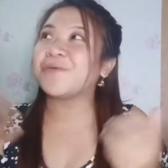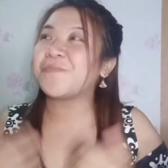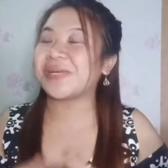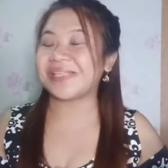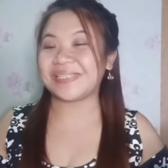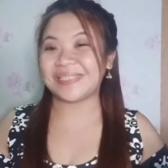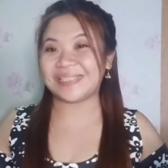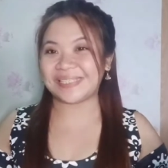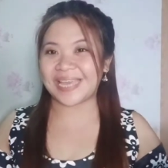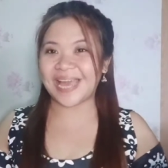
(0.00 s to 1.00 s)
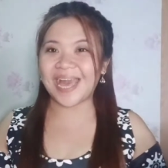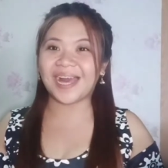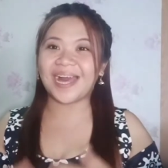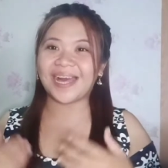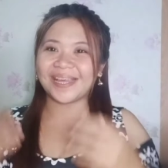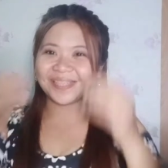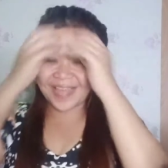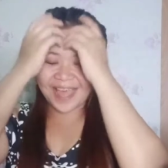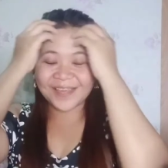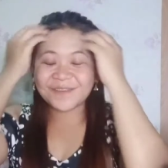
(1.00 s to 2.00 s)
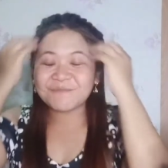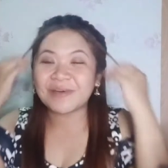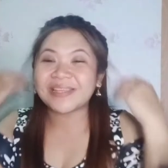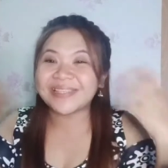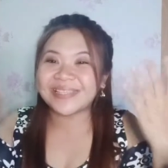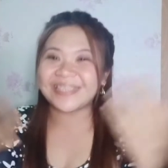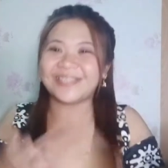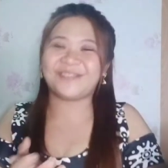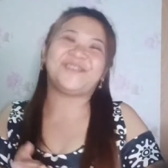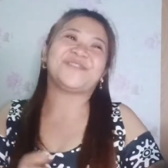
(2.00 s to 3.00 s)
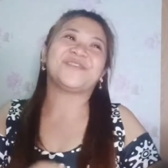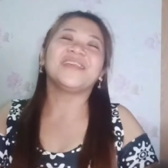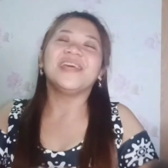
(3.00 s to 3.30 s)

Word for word: Ko pansin niya ang uh, naagaw pansin charot.